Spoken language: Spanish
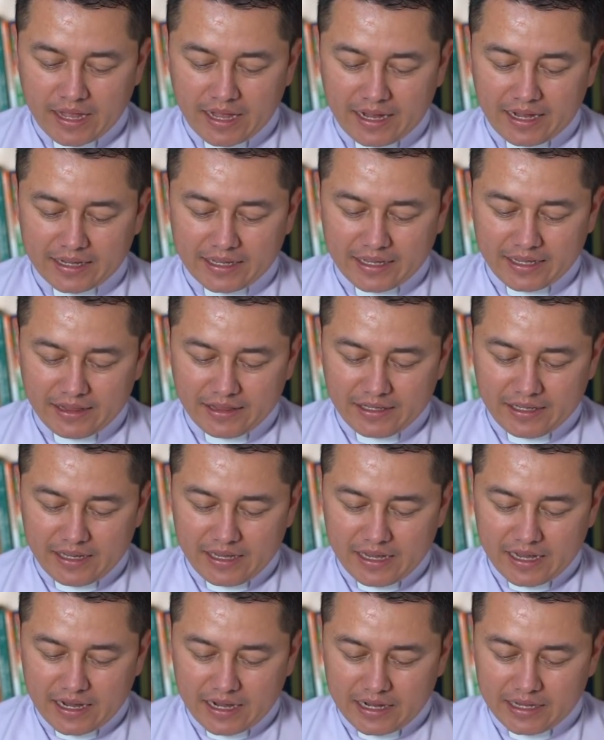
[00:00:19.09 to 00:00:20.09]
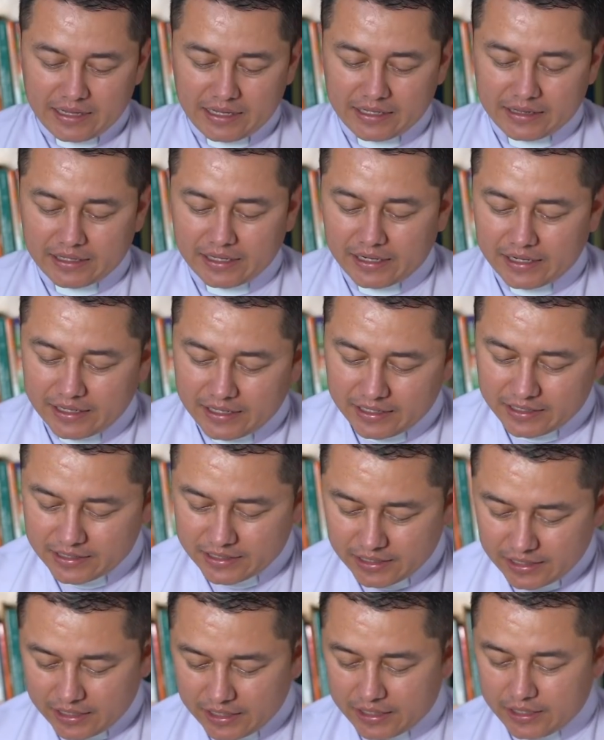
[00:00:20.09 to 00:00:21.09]
Aquel día al
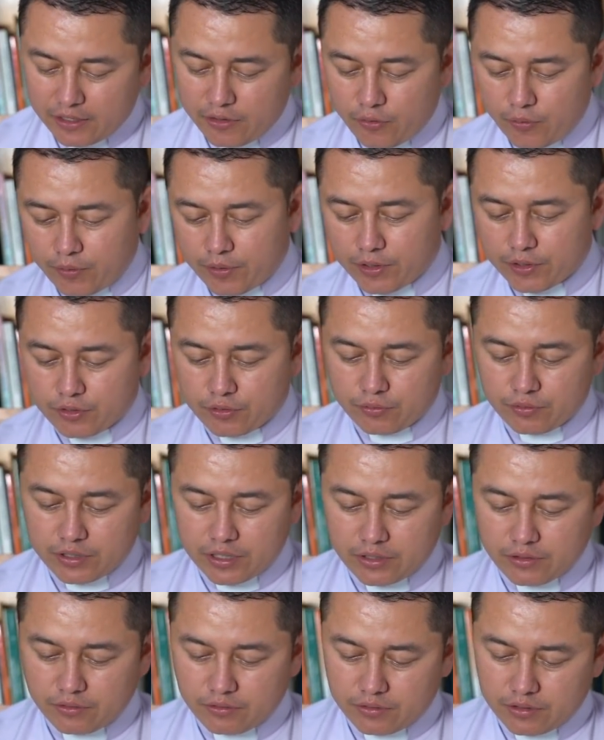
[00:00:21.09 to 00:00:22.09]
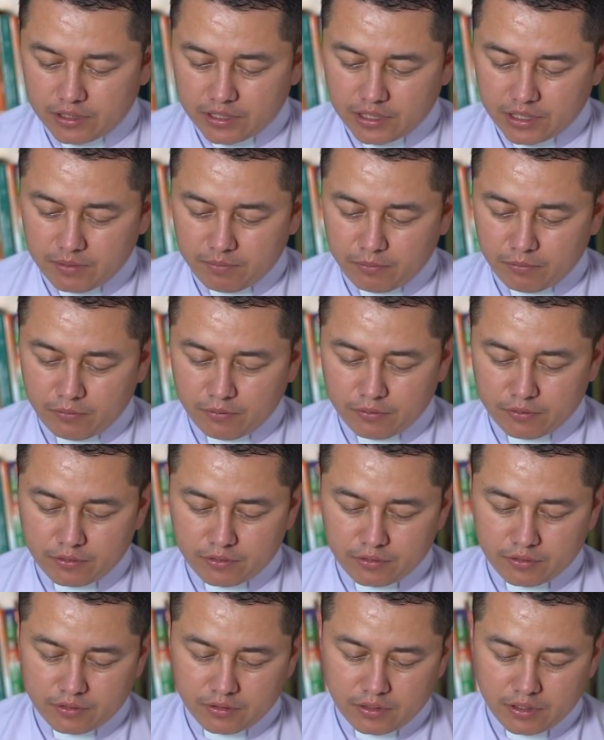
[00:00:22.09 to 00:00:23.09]
atardecer dijo Jesús a sus
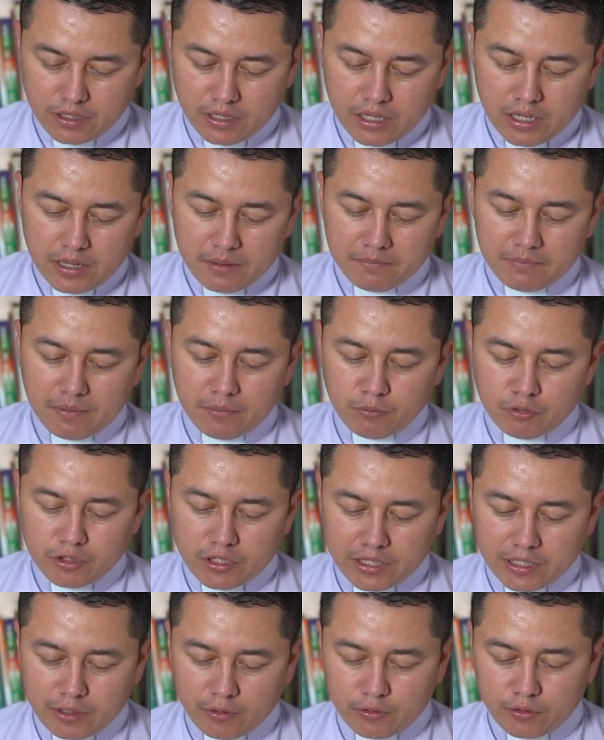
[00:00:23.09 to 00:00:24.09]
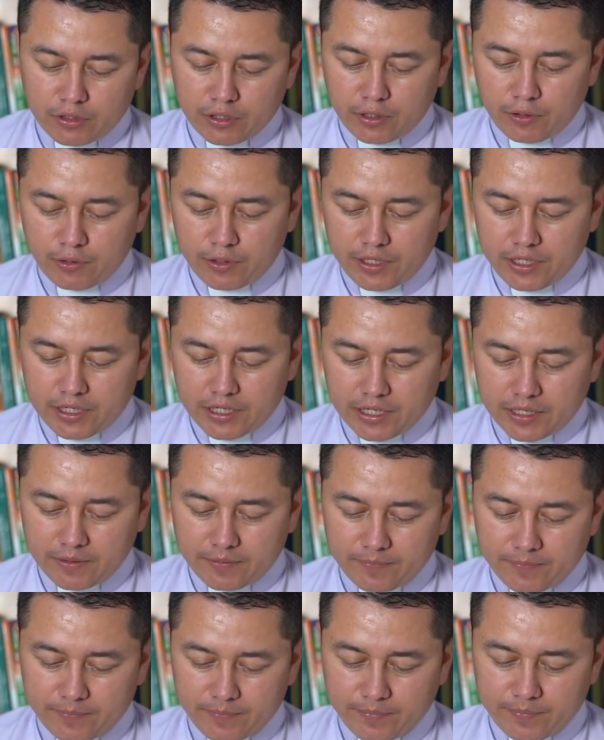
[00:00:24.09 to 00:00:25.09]
discípulos, vamos a la otra orilla.
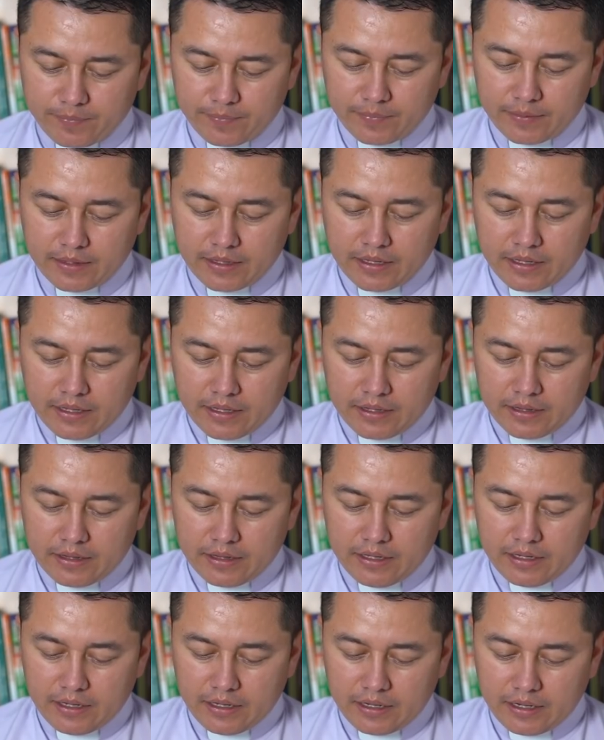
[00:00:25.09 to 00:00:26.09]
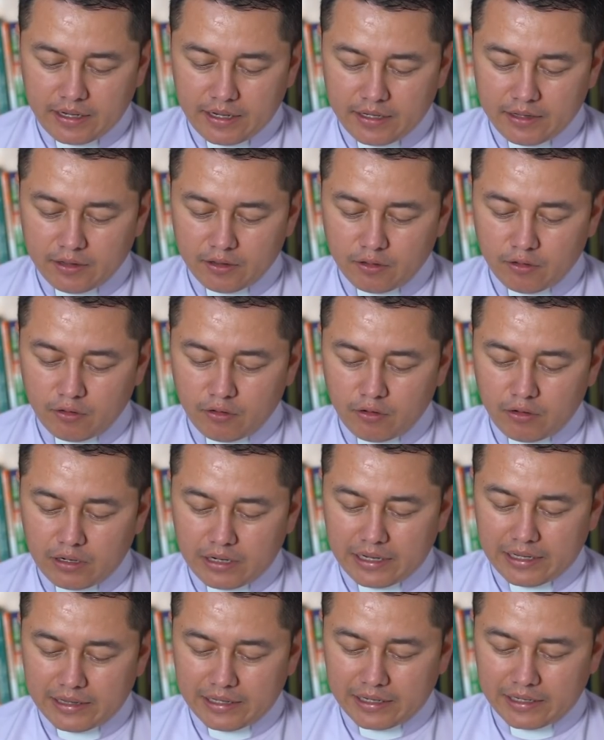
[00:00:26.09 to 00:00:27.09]

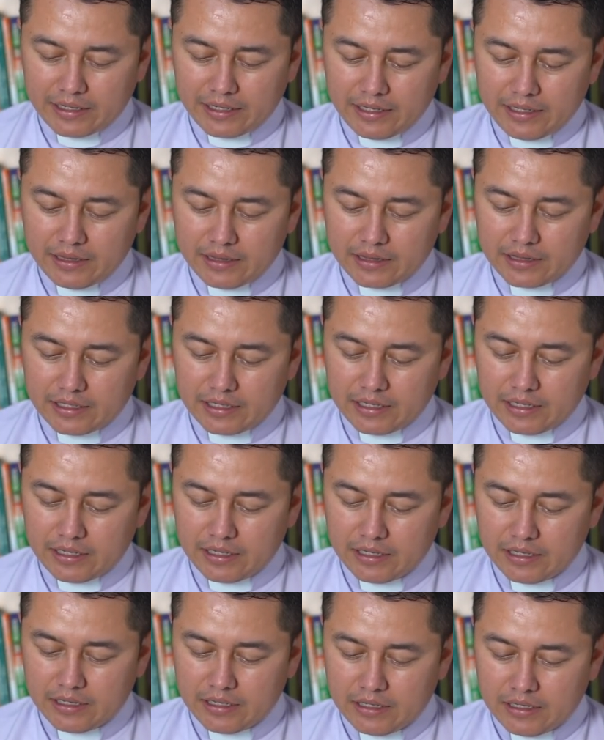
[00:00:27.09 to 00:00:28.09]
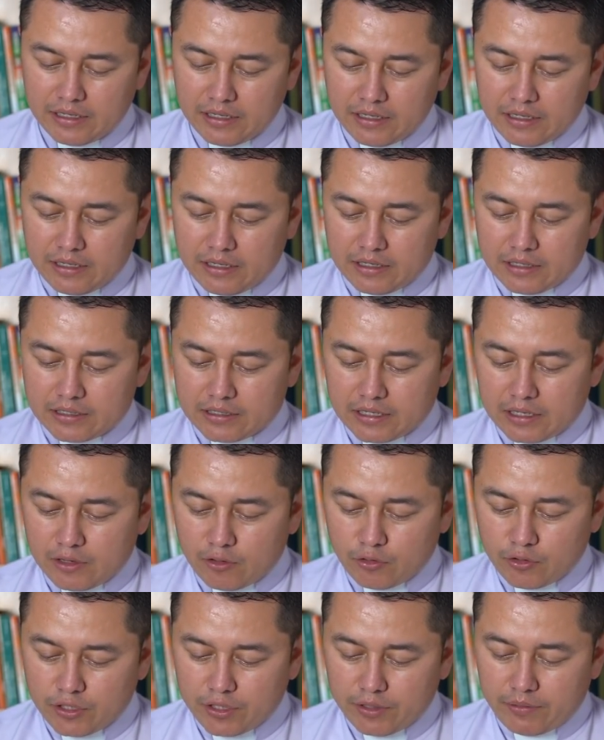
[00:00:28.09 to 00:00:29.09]
Dejando a la gente, se
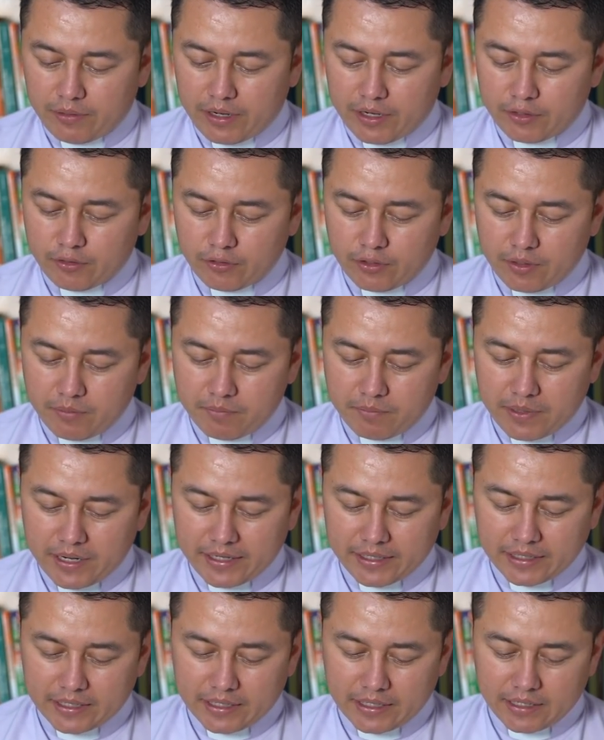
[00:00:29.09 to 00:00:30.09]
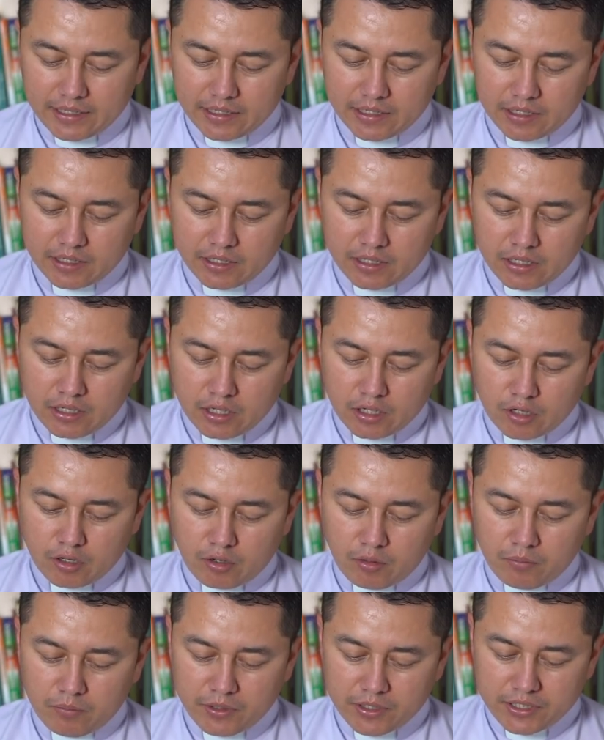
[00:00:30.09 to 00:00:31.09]
lo llevaron en barca
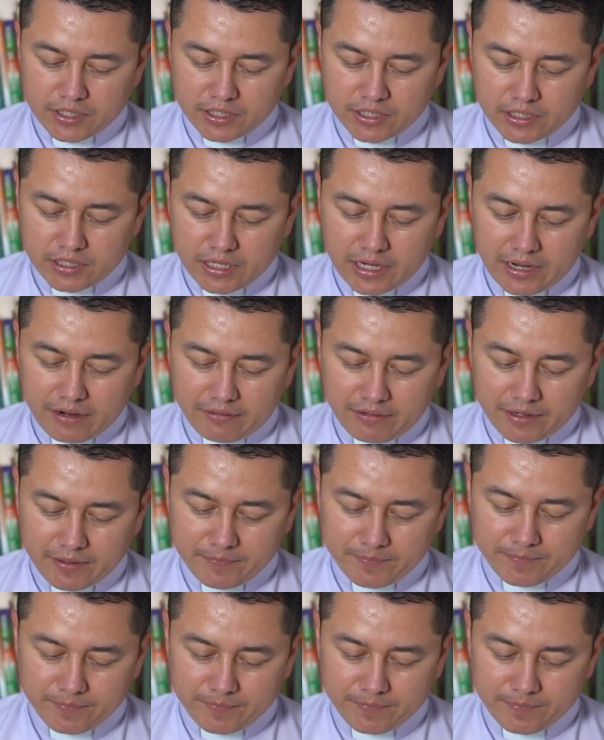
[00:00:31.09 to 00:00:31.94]
como estaba,